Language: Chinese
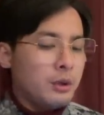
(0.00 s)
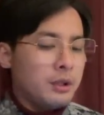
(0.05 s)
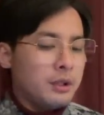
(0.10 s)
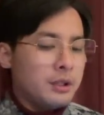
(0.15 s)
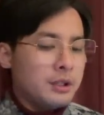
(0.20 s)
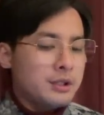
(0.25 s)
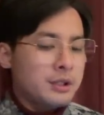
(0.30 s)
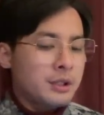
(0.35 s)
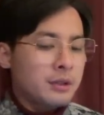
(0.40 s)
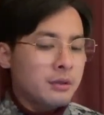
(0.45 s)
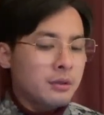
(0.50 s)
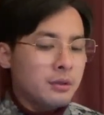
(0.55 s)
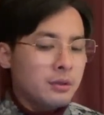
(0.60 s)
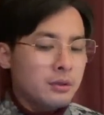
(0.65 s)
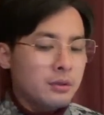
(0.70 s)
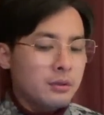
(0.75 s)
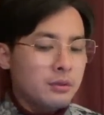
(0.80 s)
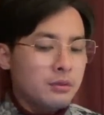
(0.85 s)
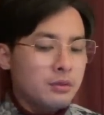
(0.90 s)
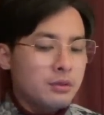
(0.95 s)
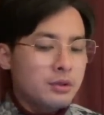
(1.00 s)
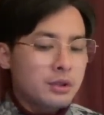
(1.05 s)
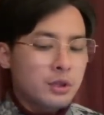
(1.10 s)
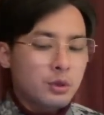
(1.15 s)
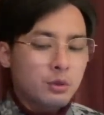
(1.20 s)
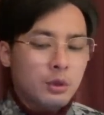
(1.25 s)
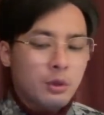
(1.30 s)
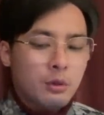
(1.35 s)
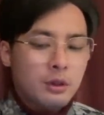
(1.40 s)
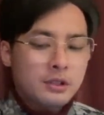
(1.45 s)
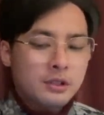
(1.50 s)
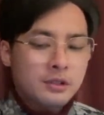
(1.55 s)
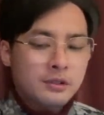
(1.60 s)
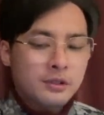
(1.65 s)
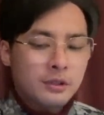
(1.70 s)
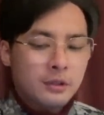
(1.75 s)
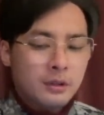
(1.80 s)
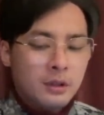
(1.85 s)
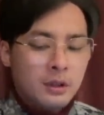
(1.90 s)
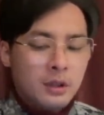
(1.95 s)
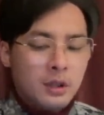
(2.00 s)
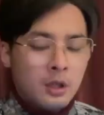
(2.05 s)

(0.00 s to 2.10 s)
理性务实的对华政策，